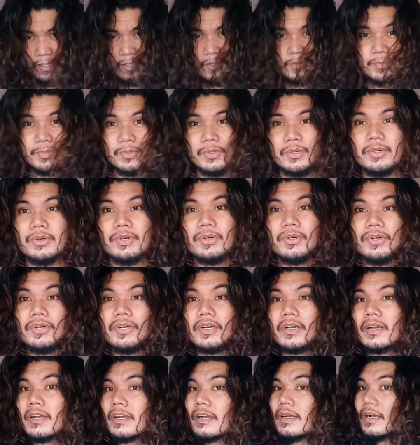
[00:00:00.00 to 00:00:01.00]
aking
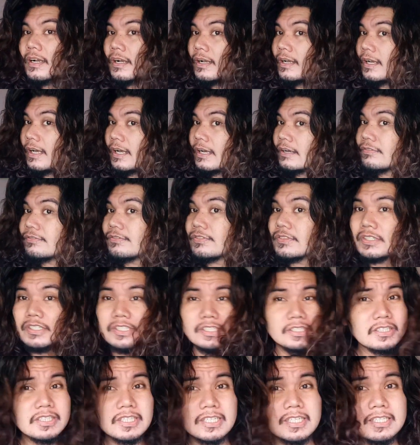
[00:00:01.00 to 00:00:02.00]
buhok
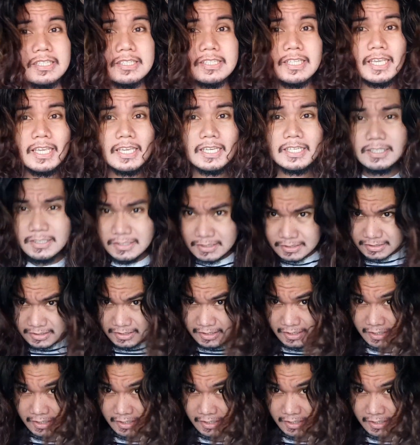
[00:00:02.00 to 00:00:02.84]
after 3 days.